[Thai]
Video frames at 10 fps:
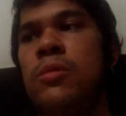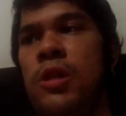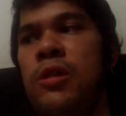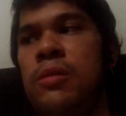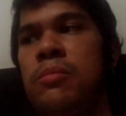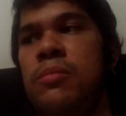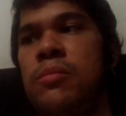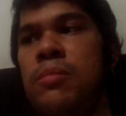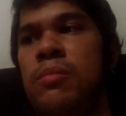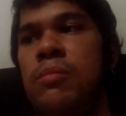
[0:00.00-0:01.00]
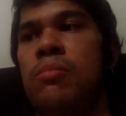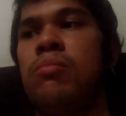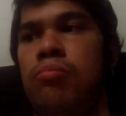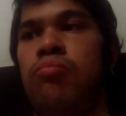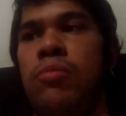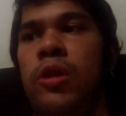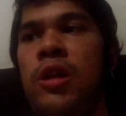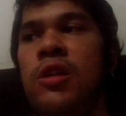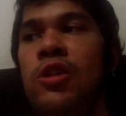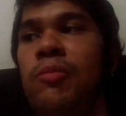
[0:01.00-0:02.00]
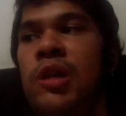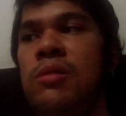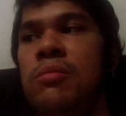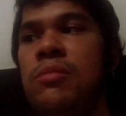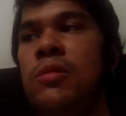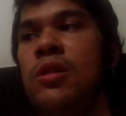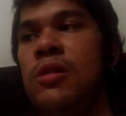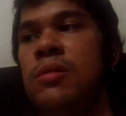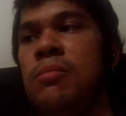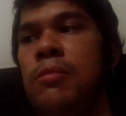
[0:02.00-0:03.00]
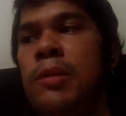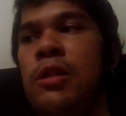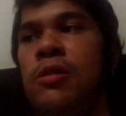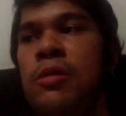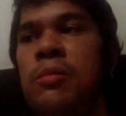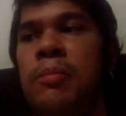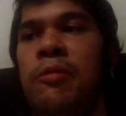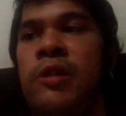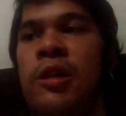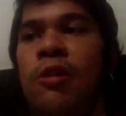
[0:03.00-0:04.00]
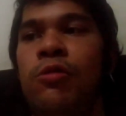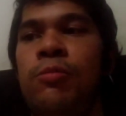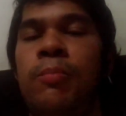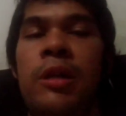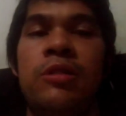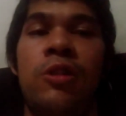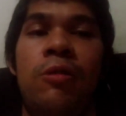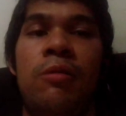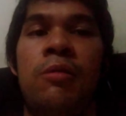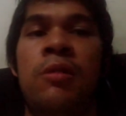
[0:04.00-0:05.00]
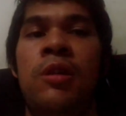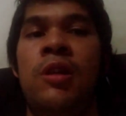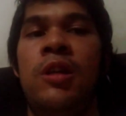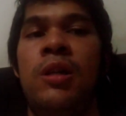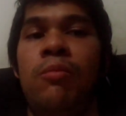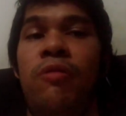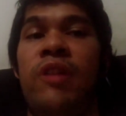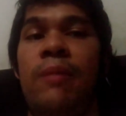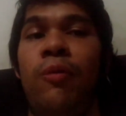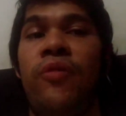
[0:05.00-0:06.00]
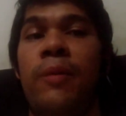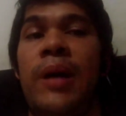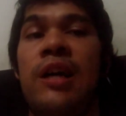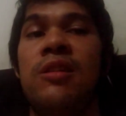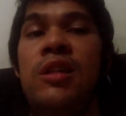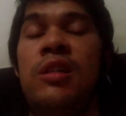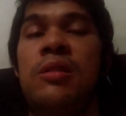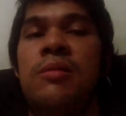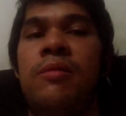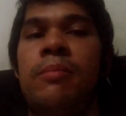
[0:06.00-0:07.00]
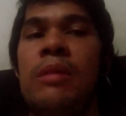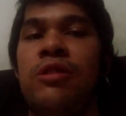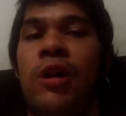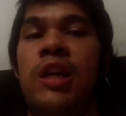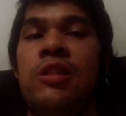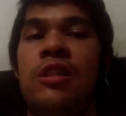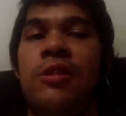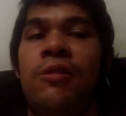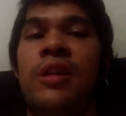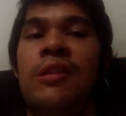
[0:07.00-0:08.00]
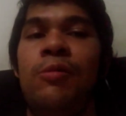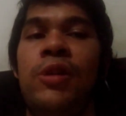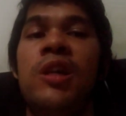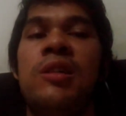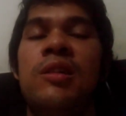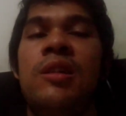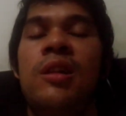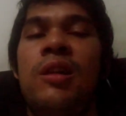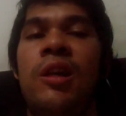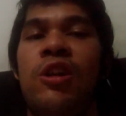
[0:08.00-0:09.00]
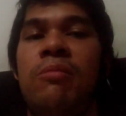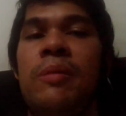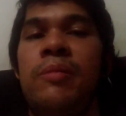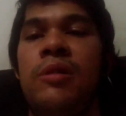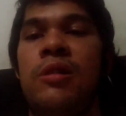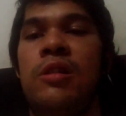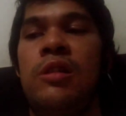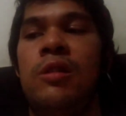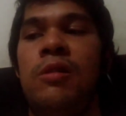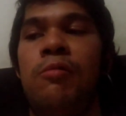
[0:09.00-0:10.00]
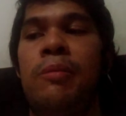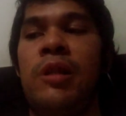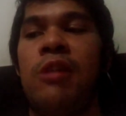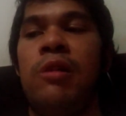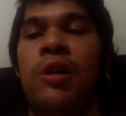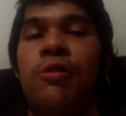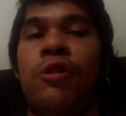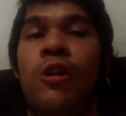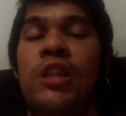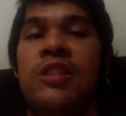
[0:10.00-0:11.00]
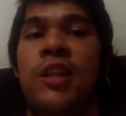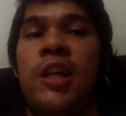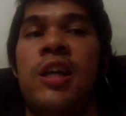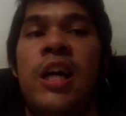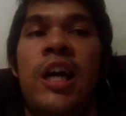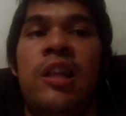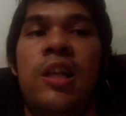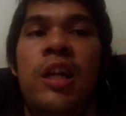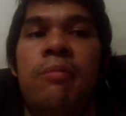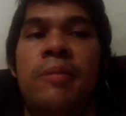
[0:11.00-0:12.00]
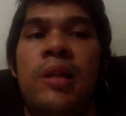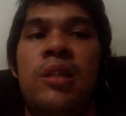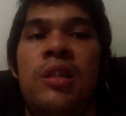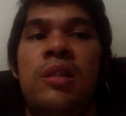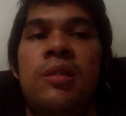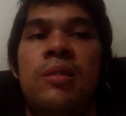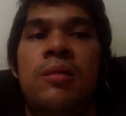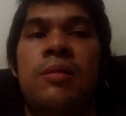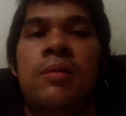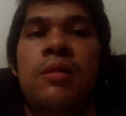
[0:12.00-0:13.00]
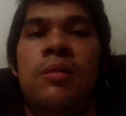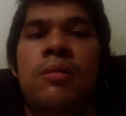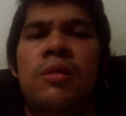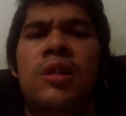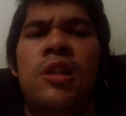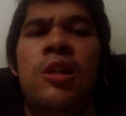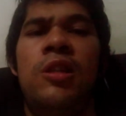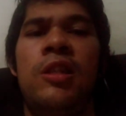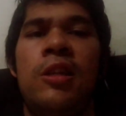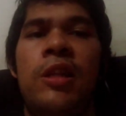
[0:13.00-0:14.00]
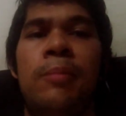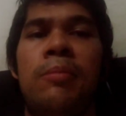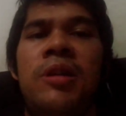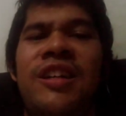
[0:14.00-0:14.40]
อย่า thank you man มันแบบว่าเขามาส่องโปรไฟล์ผมสักพักนึงมาส่อง IG Story อยู่นะ แล้วก็แบบเออว่าเหมือนกับว่าเราเกาะติดสถานการณ์อะไรประมาณนี้เฮียเนื้อที่จะเต็ม